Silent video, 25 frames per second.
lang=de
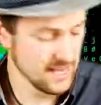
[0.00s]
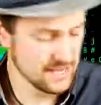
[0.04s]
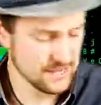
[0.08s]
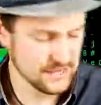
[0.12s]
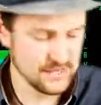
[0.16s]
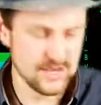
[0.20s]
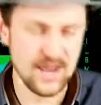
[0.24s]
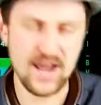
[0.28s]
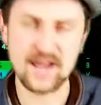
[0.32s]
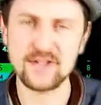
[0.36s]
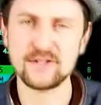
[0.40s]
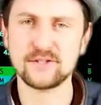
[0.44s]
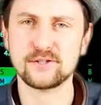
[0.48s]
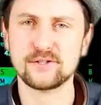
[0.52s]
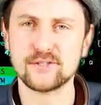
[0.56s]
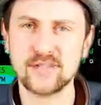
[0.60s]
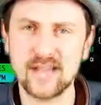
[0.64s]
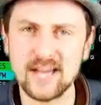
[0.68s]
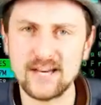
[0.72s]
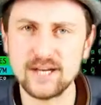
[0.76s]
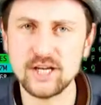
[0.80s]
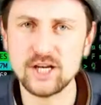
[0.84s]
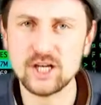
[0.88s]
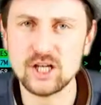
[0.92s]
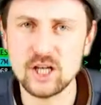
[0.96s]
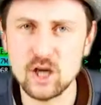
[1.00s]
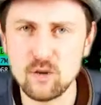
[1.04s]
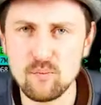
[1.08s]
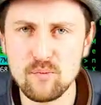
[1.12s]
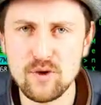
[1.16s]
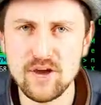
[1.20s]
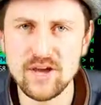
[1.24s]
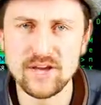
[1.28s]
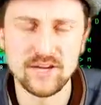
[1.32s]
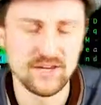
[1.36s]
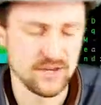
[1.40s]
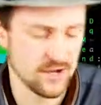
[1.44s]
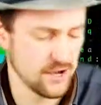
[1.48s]
Jetzt kann ich
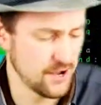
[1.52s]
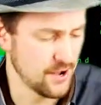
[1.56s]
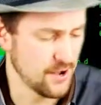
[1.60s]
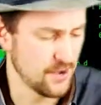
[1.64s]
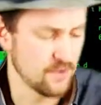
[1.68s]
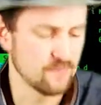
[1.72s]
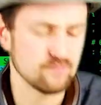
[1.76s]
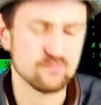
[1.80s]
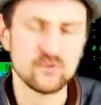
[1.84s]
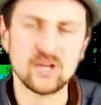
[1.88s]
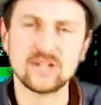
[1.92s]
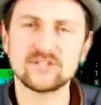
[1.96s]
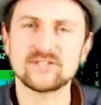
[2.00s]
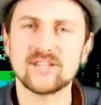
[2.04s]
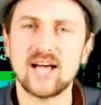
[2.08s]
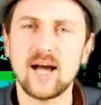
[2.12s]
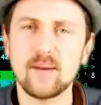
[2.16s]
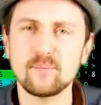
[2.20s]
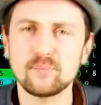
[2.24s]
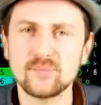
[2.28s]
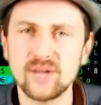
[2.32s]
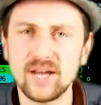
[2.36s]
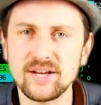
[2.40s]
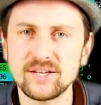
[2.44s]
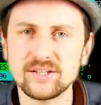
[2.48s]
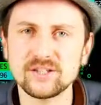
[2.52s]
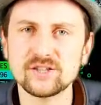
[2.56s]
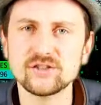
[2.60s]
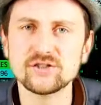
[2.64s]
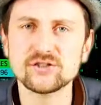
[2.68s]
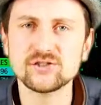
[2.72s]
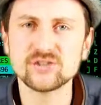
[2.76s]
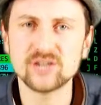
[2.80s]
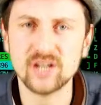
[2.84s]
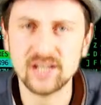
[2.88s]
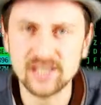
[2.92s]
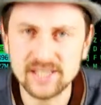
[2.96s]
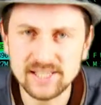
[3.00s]
nämlich das Update
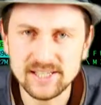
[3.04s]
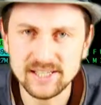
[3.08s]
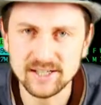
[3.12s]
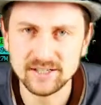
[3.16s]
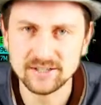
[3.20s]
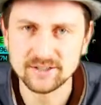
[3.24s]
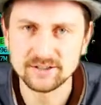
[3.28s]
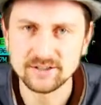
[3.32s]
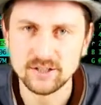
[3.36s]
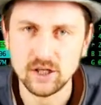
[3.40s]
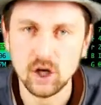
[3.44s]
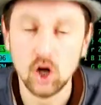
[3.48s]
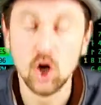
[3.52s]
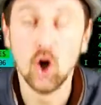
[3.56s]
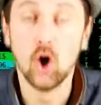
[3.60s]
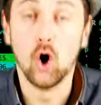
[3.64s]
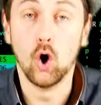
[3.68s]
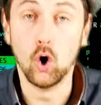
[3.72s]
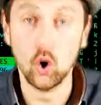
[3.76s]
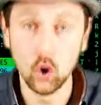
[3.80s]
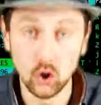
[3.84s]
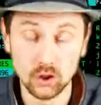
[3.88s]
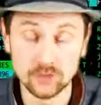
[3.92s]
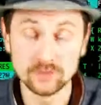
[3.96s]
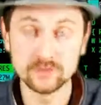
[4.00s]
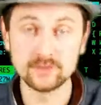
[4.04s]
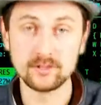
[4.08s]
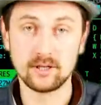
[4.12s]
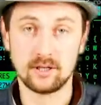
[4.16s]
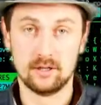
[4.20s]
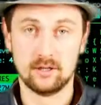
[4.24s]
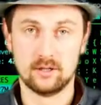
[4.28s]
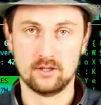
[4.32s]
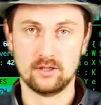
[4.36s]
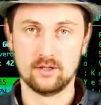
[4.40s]
installieren. Und,